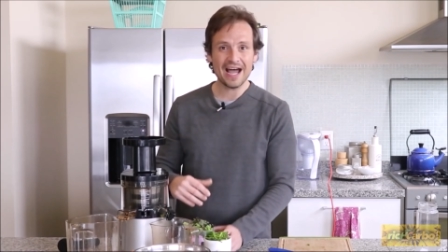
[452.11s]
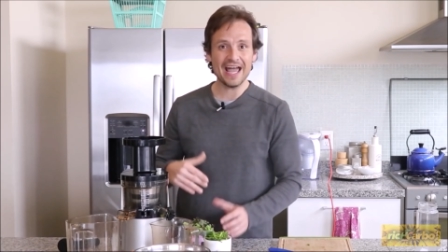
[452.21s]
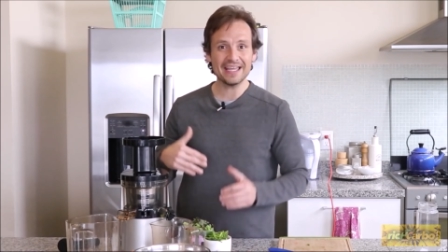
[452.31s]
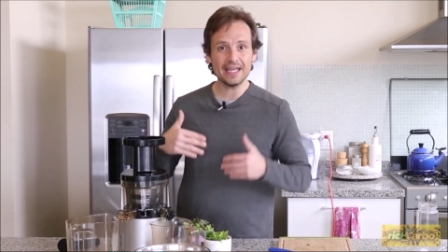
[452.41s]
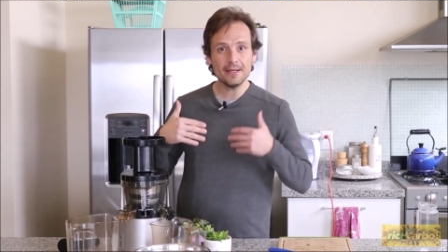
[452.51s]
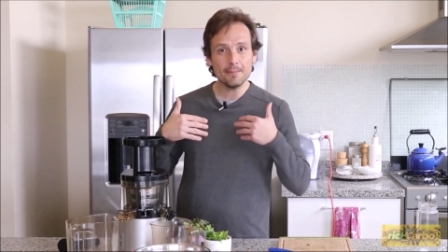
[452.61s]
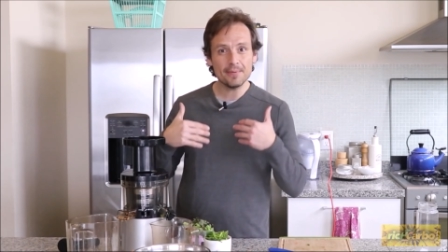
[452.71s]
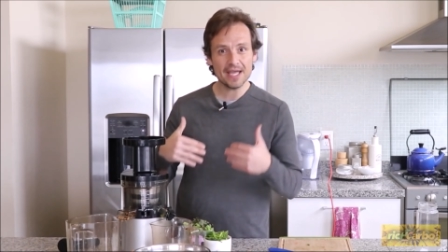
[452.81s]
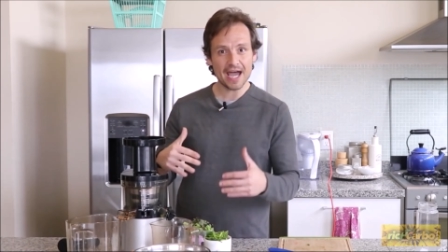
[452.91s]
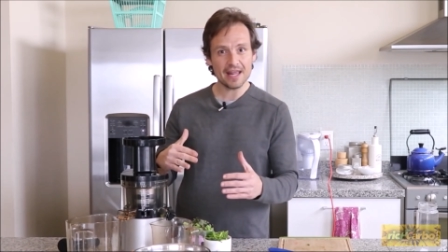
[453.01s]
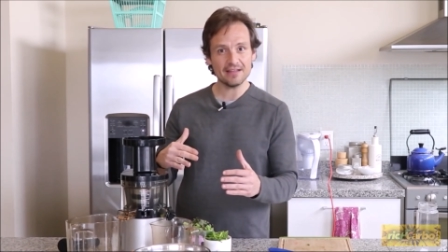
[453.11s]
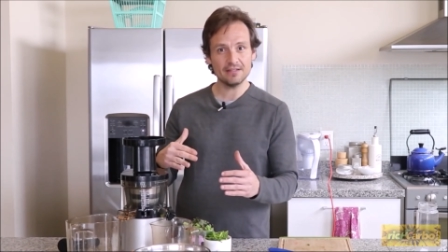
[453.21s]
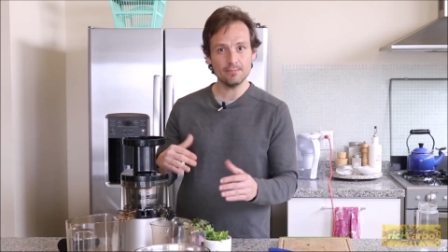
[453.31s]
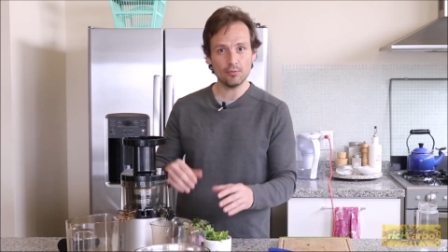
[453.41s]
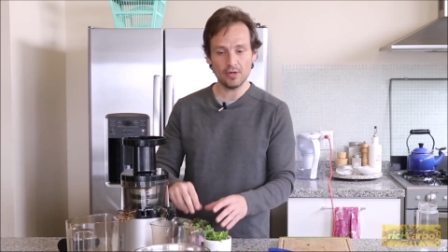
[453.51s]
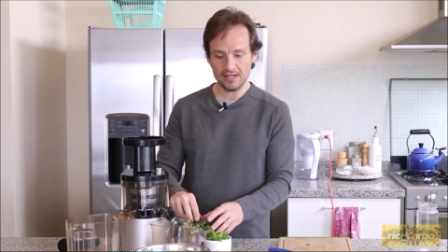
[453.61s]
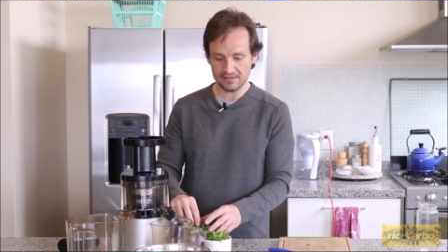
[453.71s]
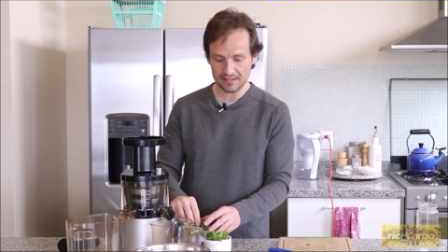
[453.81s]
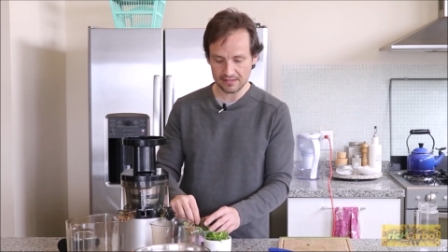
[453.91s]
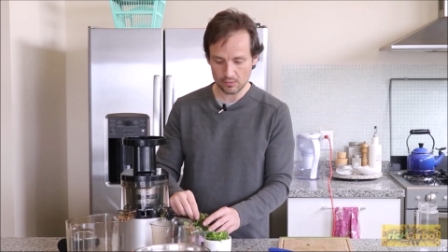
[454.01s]
Hay que limpiar las
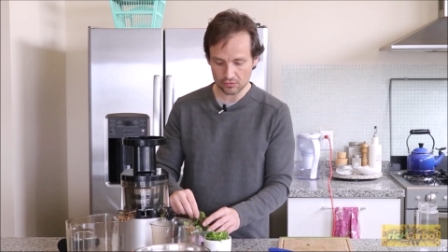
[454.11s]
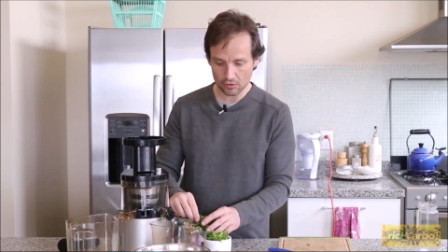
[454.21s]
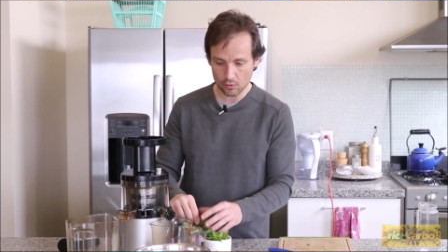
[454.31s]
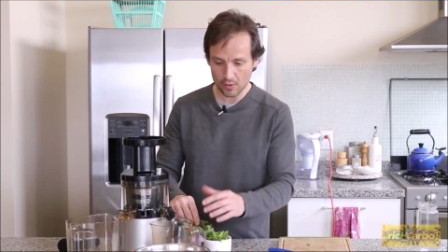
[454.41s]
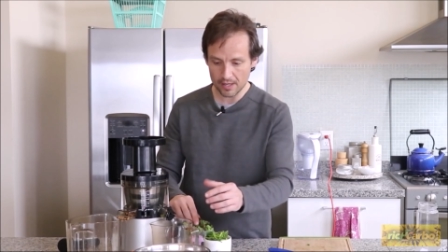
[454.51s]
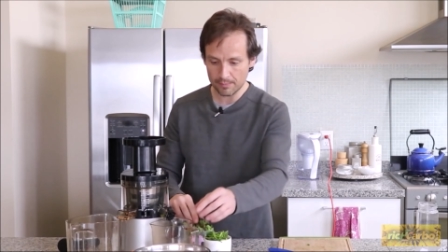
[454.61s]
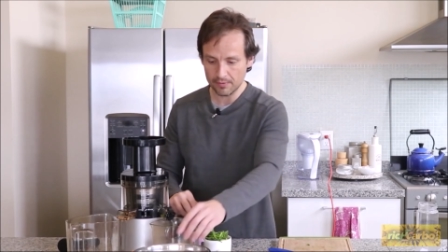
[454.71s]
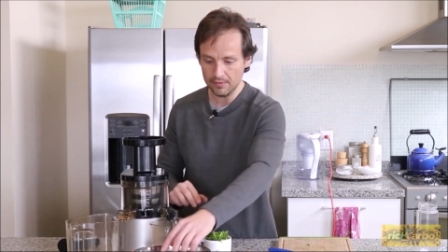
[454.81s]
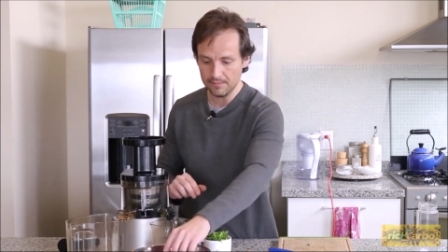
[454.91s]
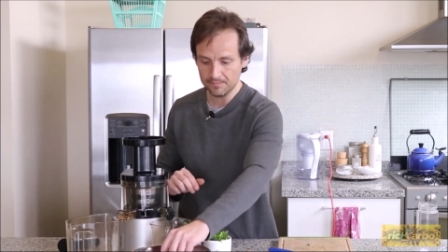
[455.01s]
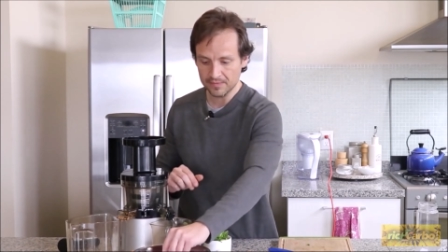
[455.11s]
impurezas de nuestro cuerpo